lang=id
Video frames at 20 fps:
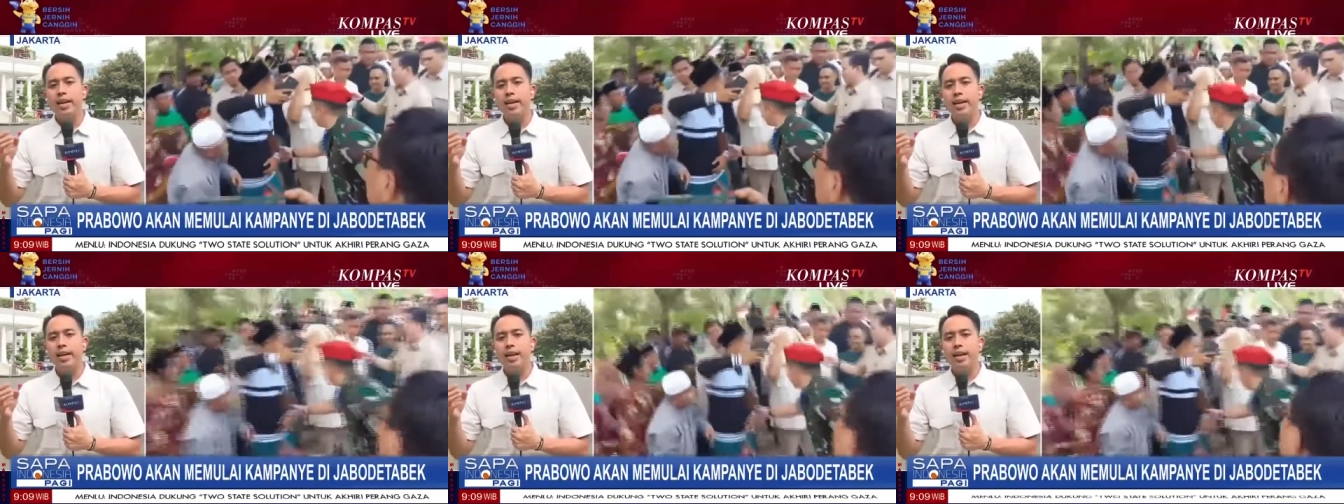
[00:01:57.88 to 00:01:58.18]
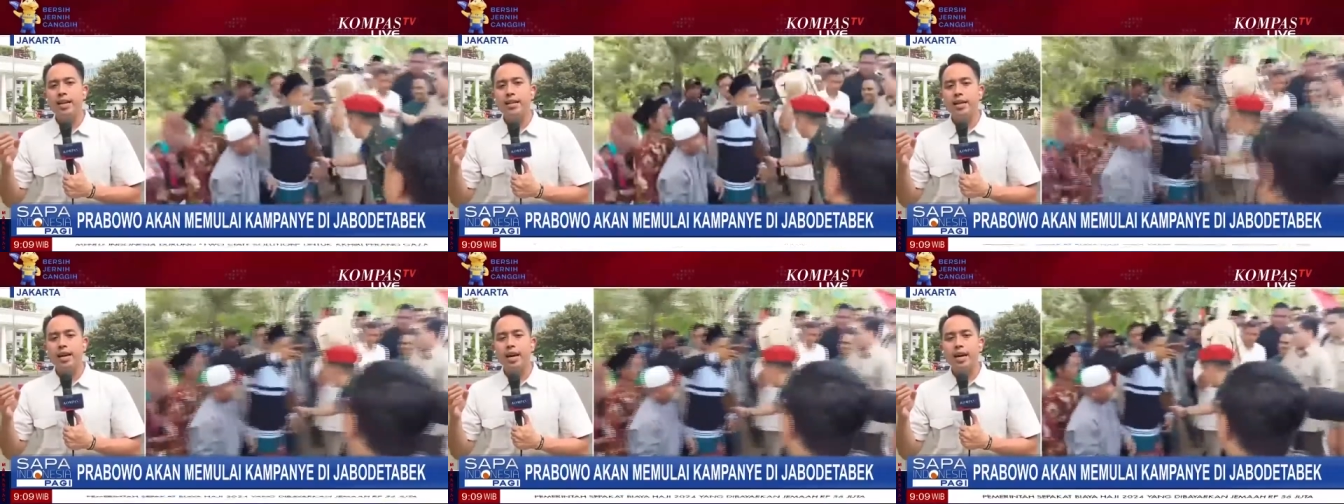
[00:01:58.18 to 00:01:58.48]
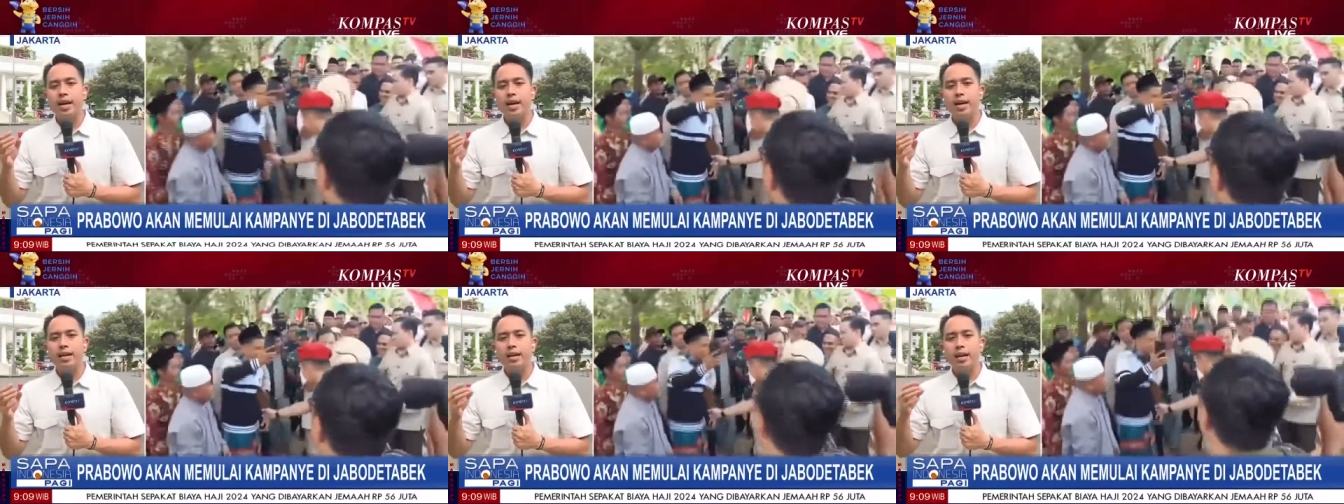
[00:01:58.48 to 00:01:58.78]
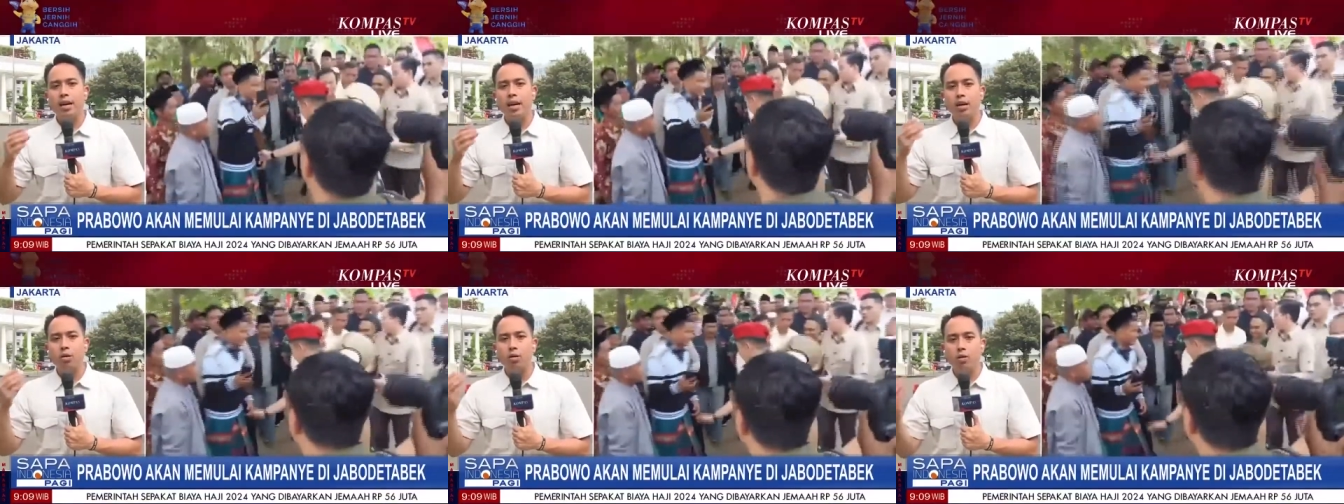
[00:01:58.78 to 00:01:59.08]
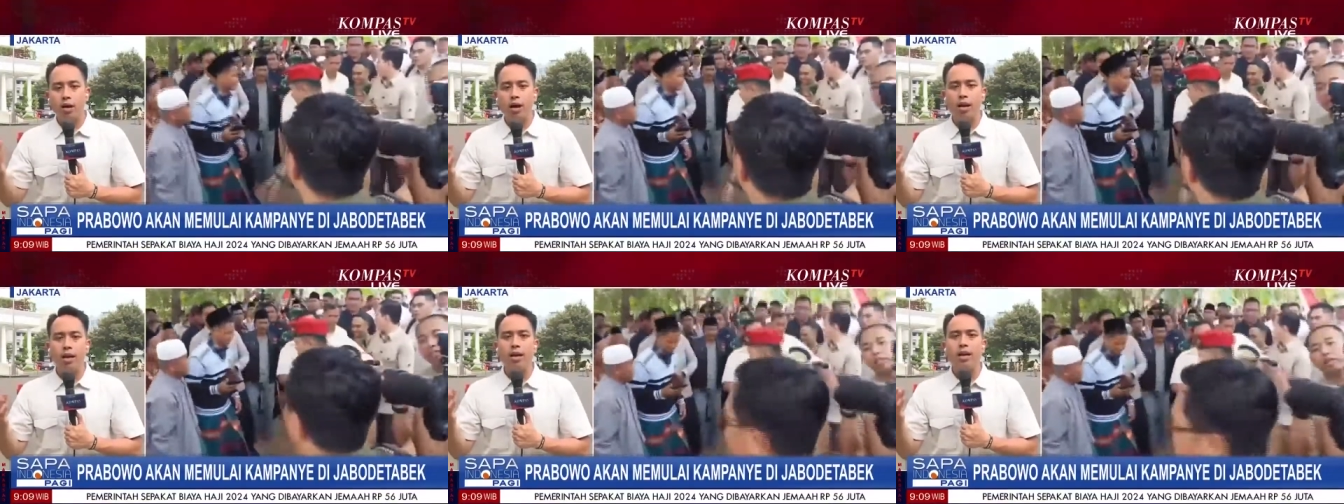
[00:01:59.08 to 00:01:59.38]
ini nanti akan
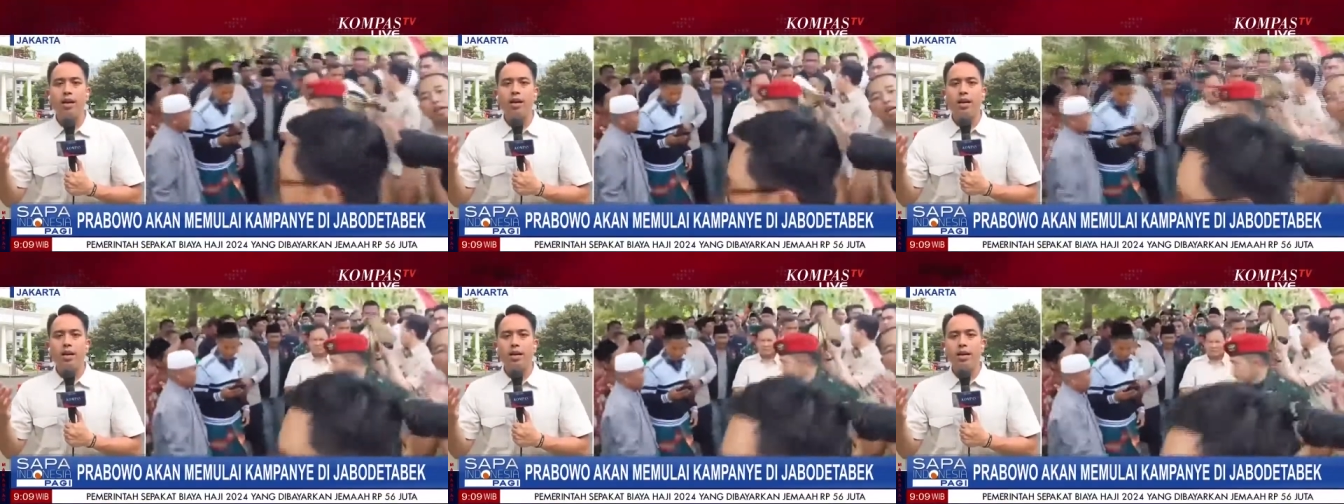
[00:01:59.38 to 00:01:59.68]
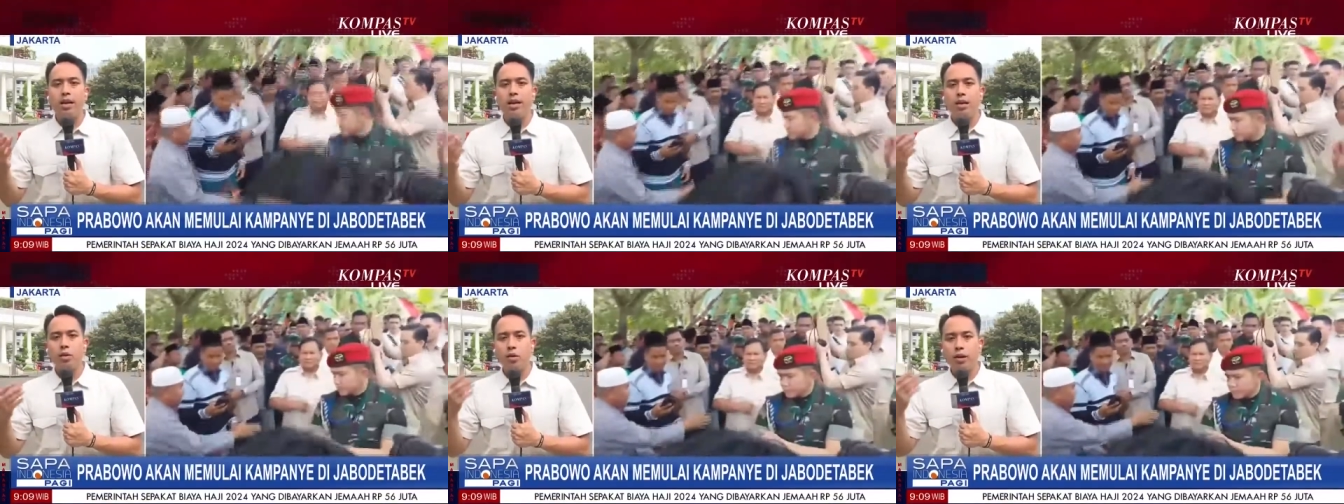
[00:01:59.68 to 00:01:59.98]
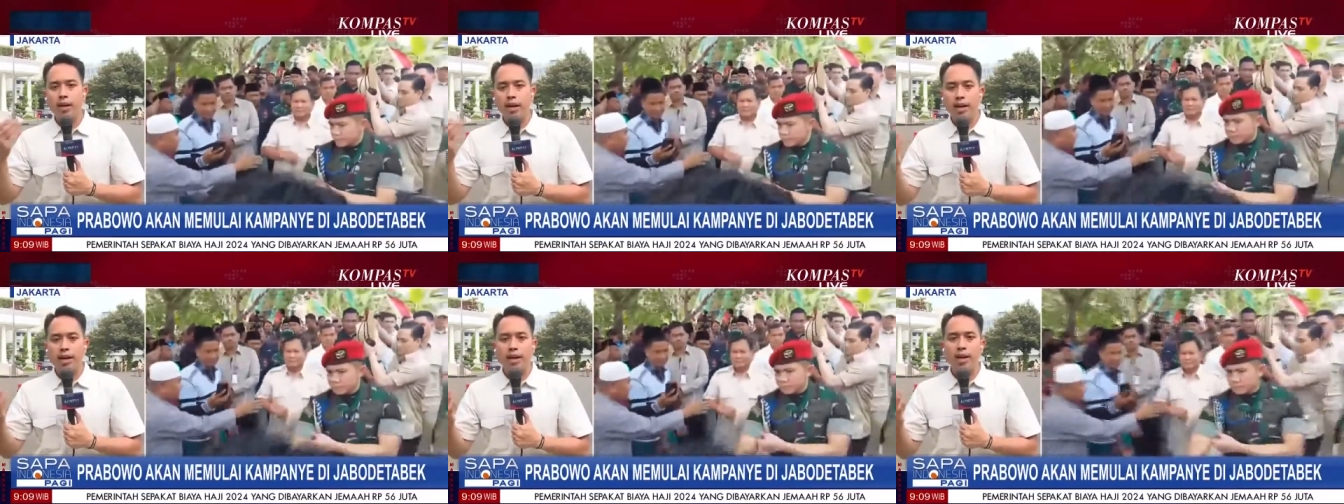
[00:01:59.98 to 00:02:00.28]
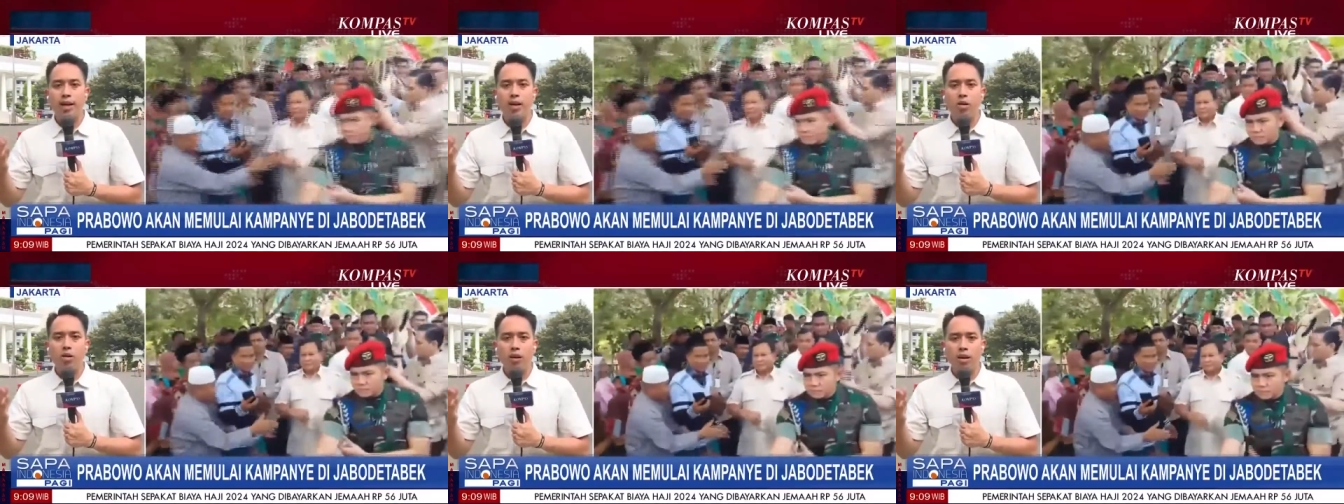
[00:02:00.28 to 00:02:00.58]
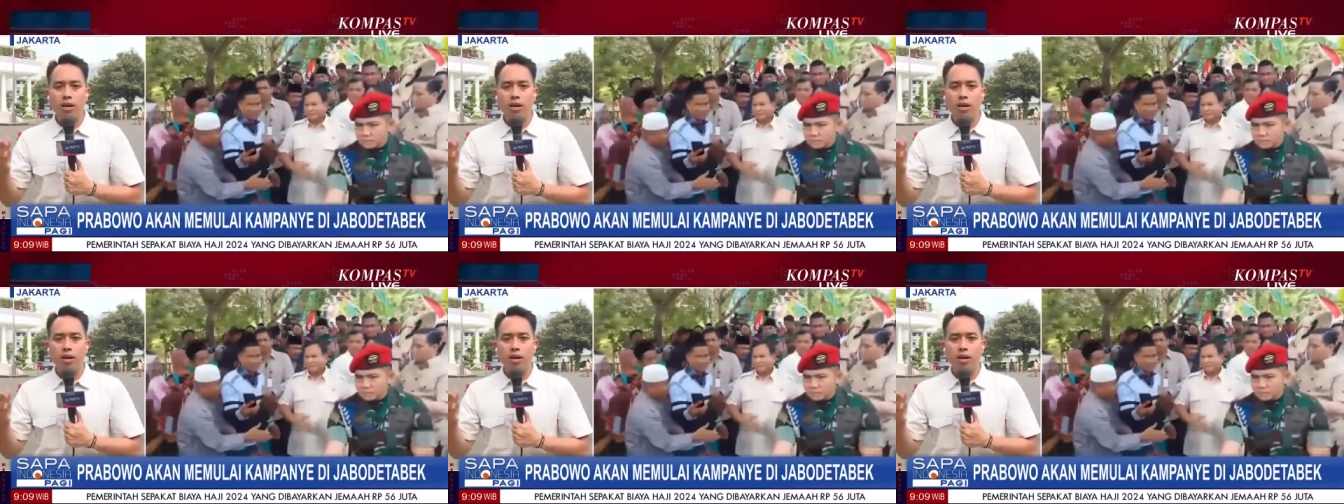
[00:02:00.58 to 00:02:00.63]
dilakukan dan diwakilkan